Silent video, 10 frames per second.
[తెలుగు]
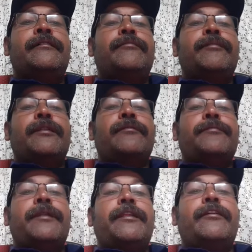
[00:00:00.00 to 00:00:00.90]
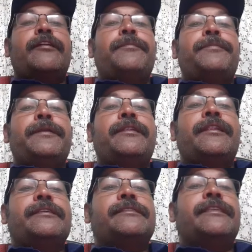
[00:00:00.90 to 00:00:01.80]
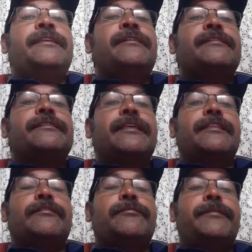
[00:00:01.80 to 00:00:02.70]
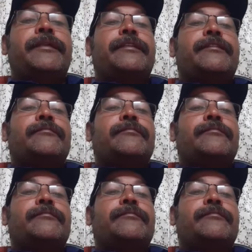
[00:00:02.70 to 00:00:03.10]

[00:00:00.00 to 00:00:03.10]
మనం మన యొక్క పేరు రాసి సంతకం పెట్టడం